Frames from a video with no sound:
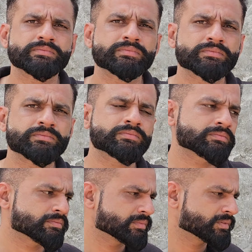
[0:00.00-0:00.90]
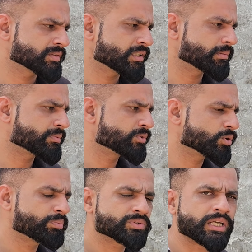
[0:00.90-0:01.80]
बिल्कुल भाई साहब
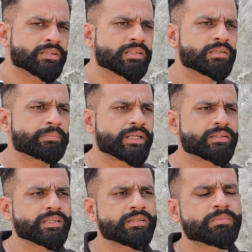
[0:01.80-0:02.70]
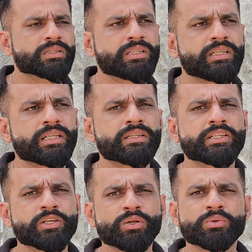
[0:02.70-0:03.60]
जो सैंती पैंती बत्ती
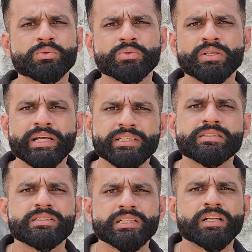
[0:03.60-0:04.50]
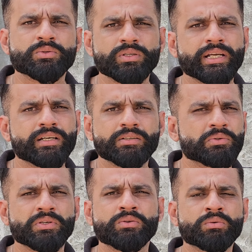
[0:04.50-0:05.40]
तैंती किलो दूध तुल रहा है इसी चीज़ के लिए तुल रहा है
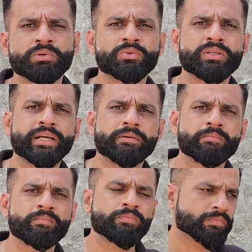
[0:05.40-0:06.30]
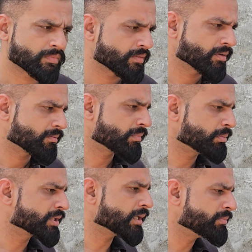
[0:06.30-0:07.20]
नो तो नॉर्मल तुल रहा है ठीक है भाई साहब
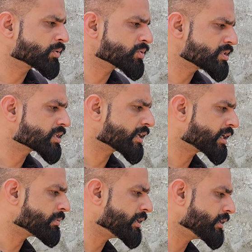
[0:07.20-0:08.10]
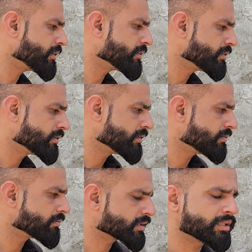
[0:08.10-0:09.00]
बंदा हम भी कोशिश करेंगे भाई
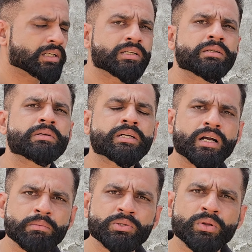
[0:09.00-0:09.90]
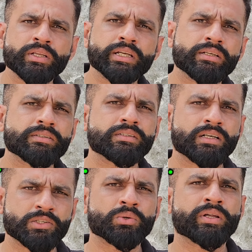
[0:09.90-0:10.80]
कभी ना कभी रिकॉर्ड भी तोड़ने की
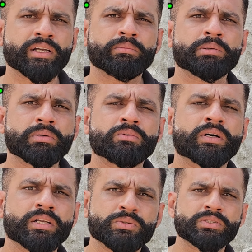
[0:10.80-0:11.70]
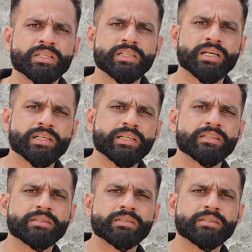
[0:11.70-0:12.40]
और तोड़ेंगे भी भगवान ने सुख शांति राखी